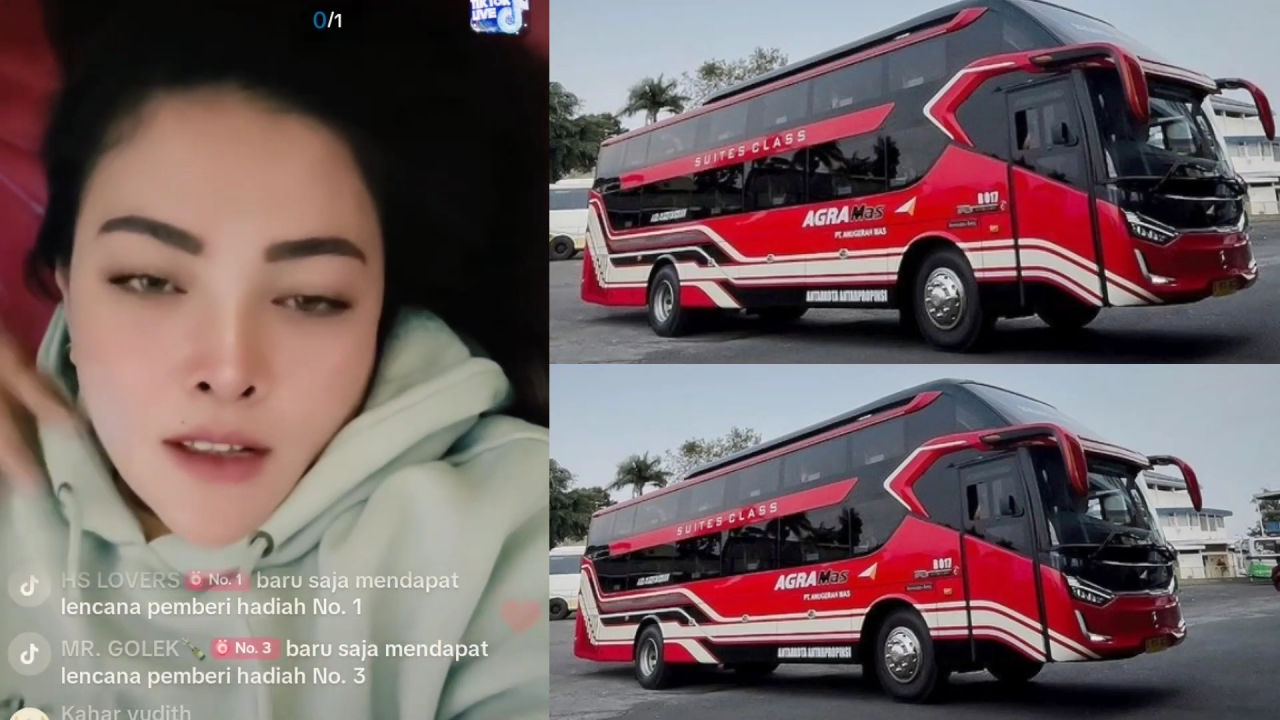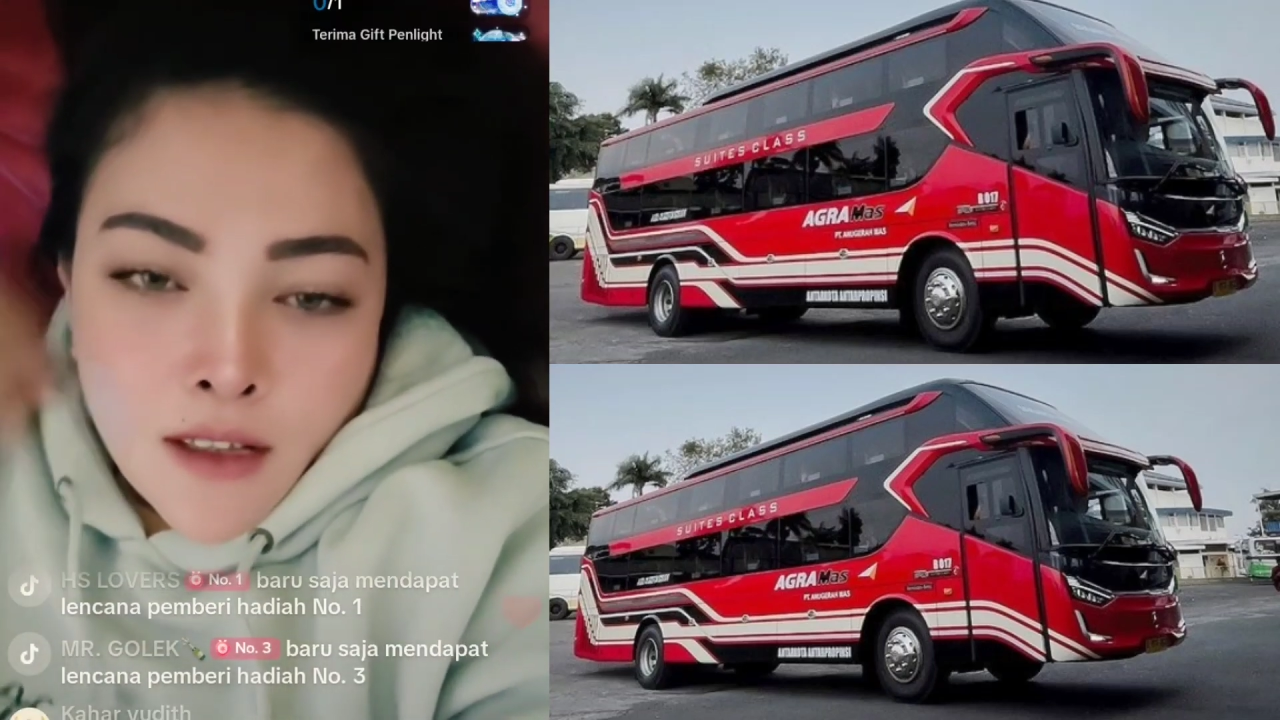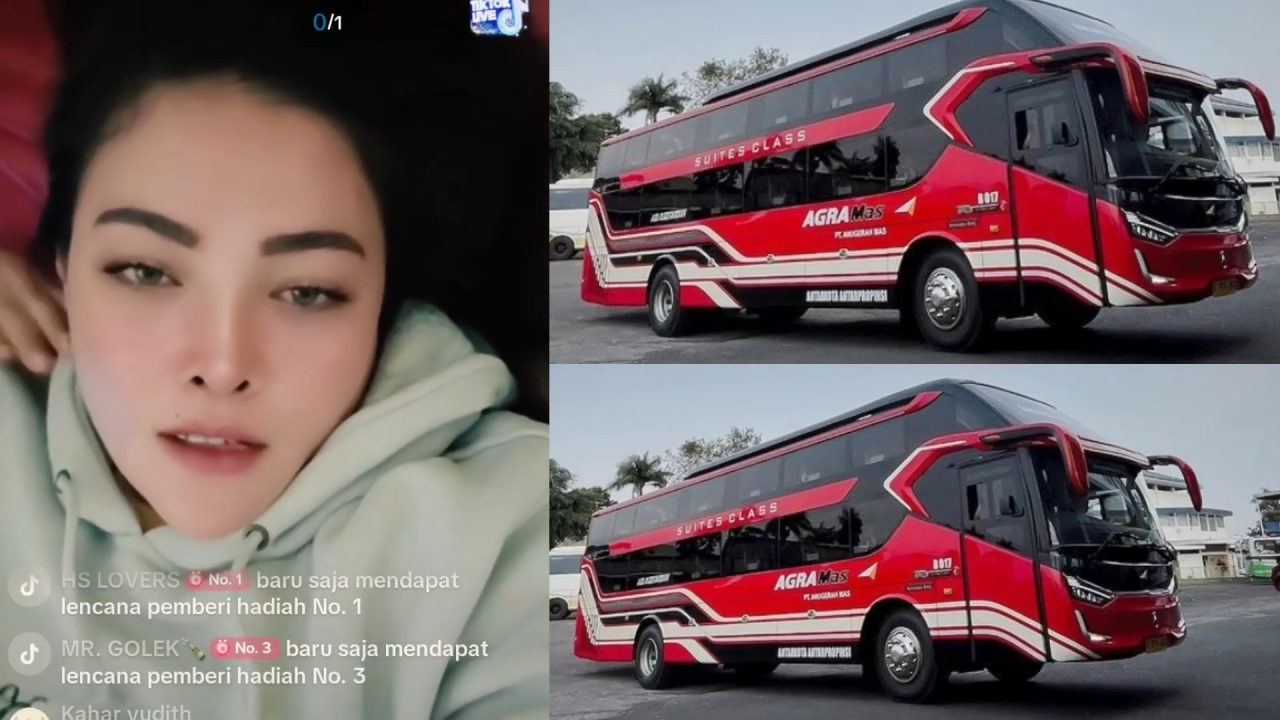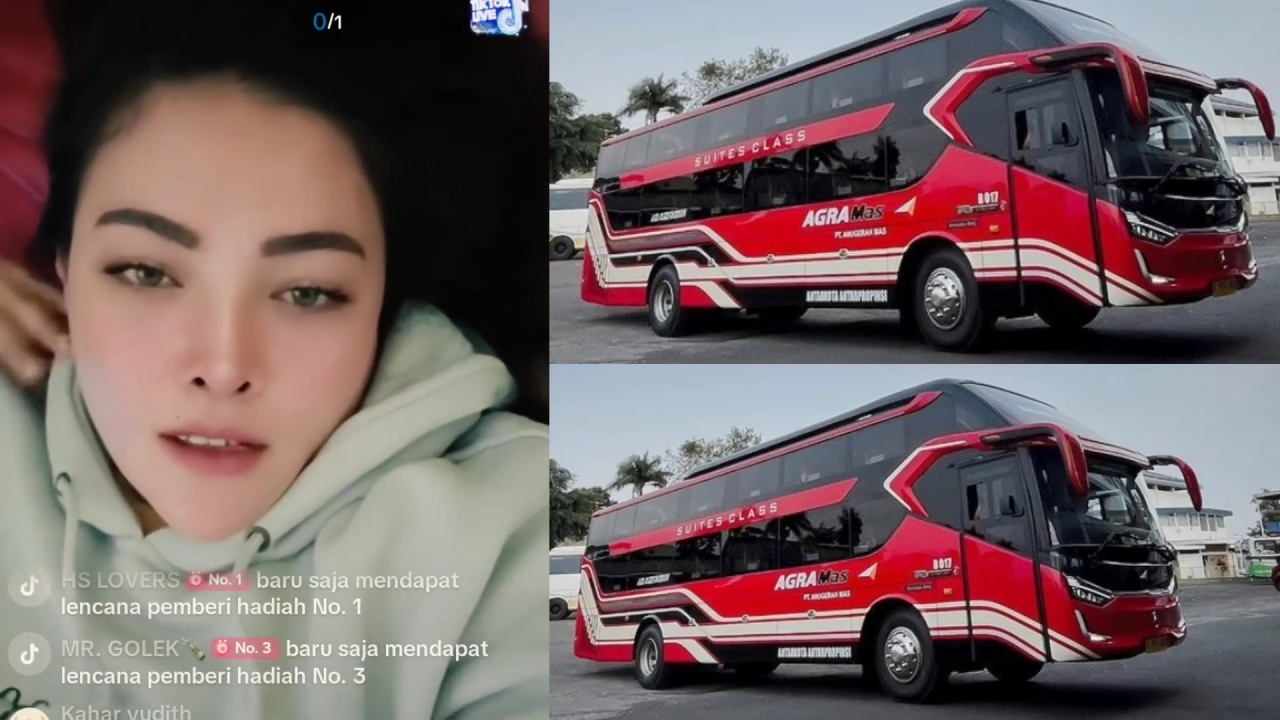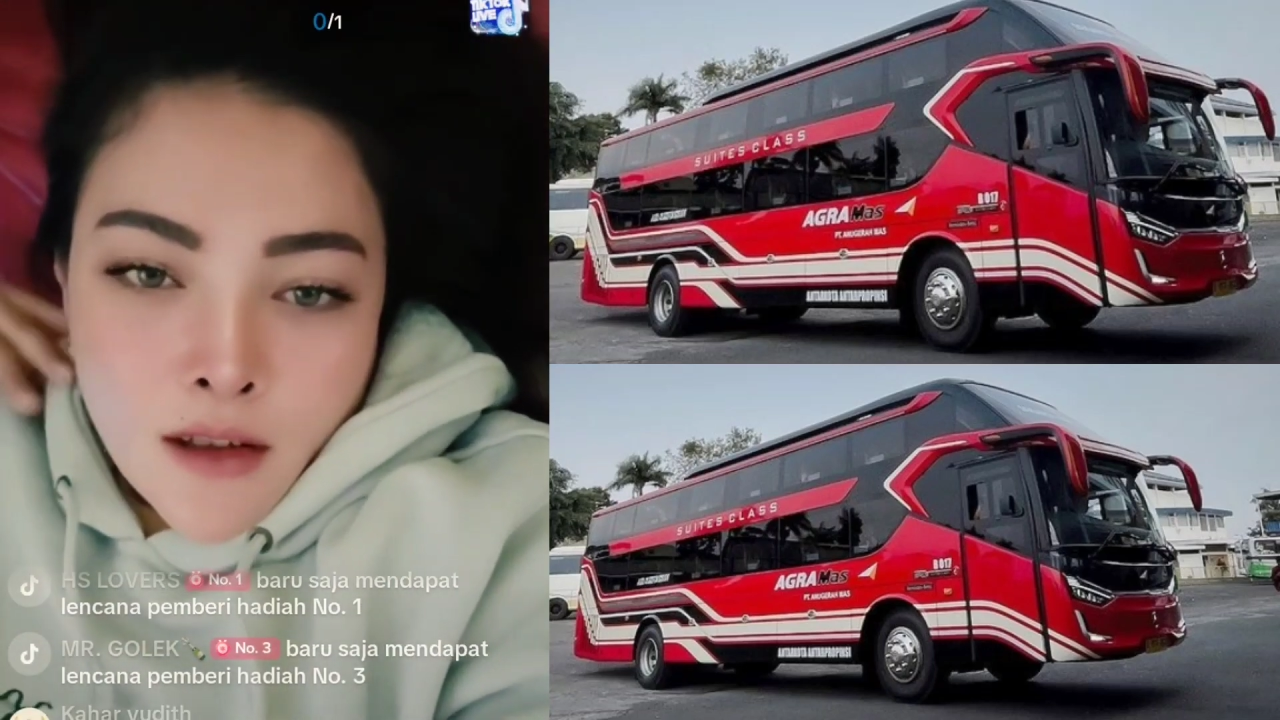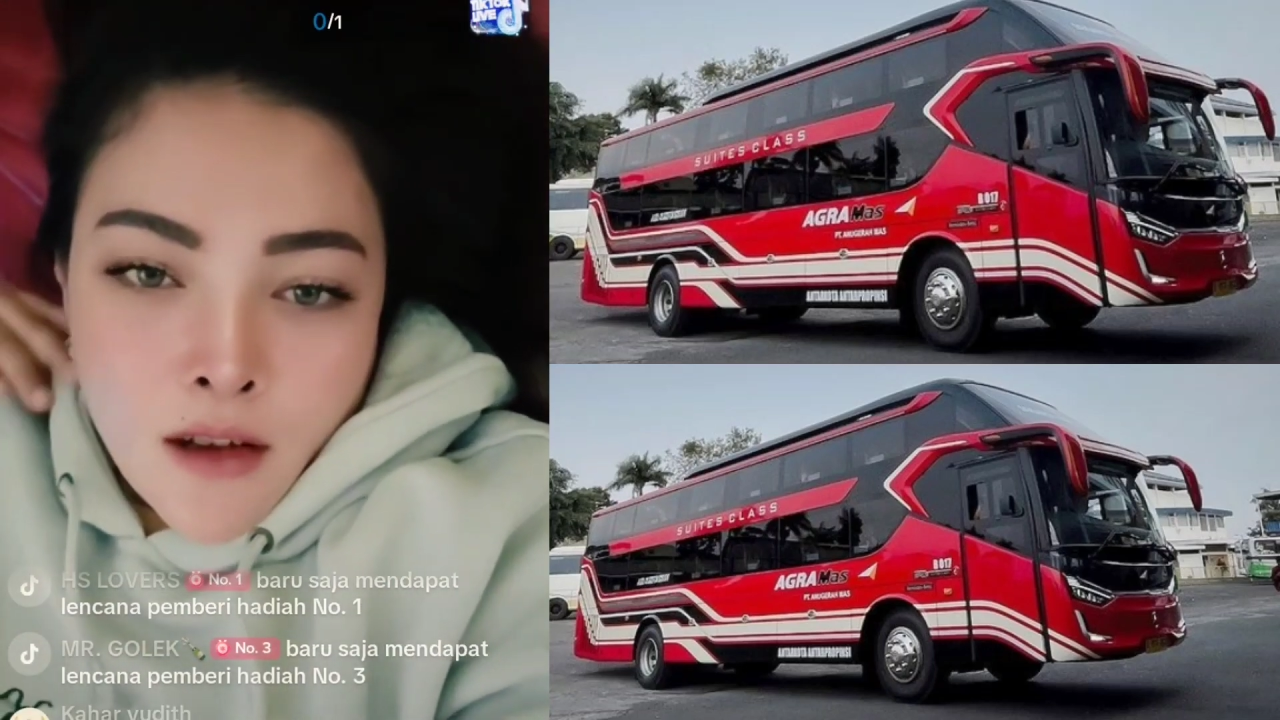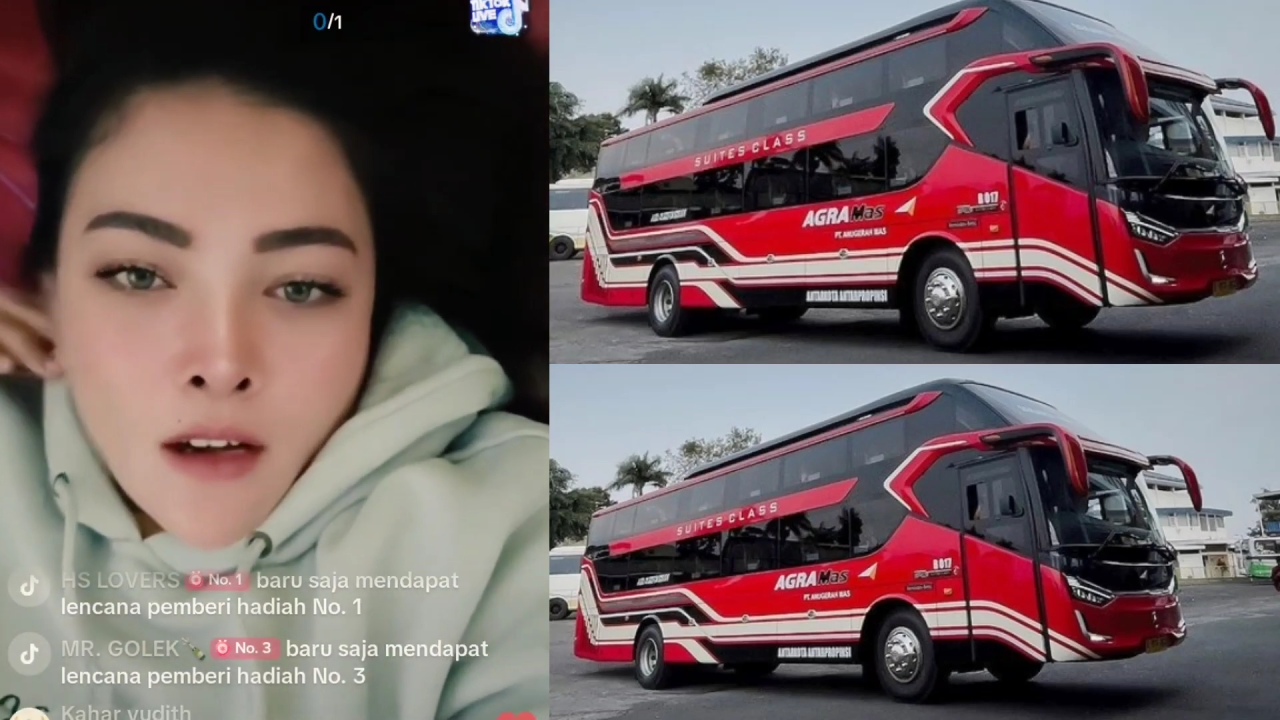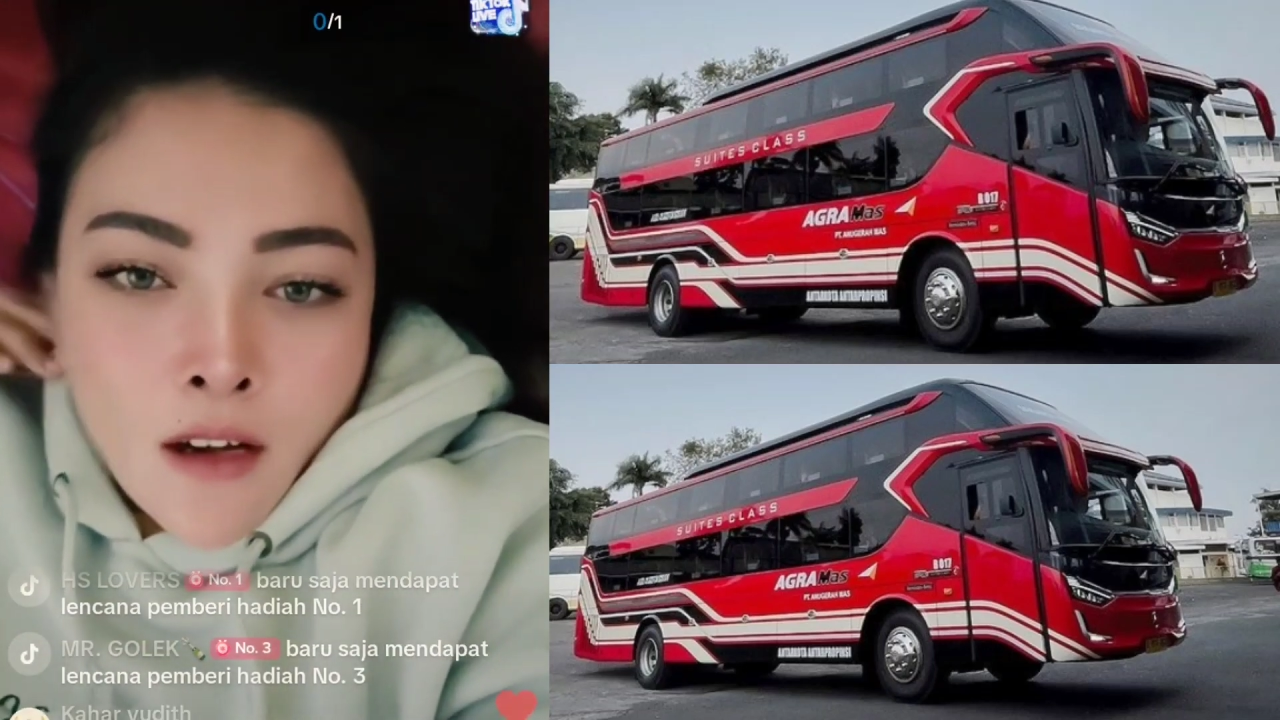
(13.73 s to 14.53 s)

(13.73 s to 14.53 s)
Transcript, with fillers: hadir